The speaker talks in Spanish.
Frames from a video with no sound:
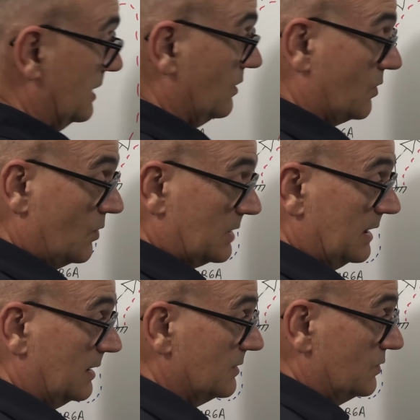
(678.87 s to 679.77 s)
eh,
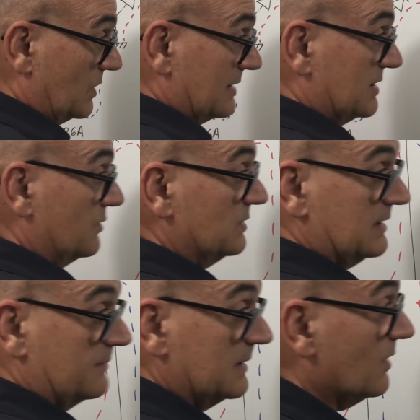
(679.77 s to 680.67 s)
ocurre durante un
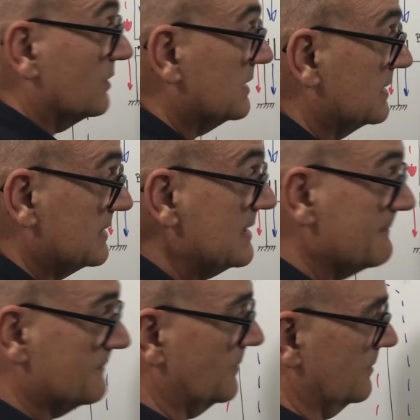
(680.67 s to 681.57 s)
determinado
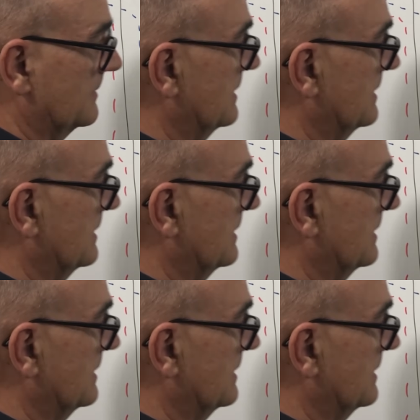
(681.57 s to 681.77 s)
tiempo,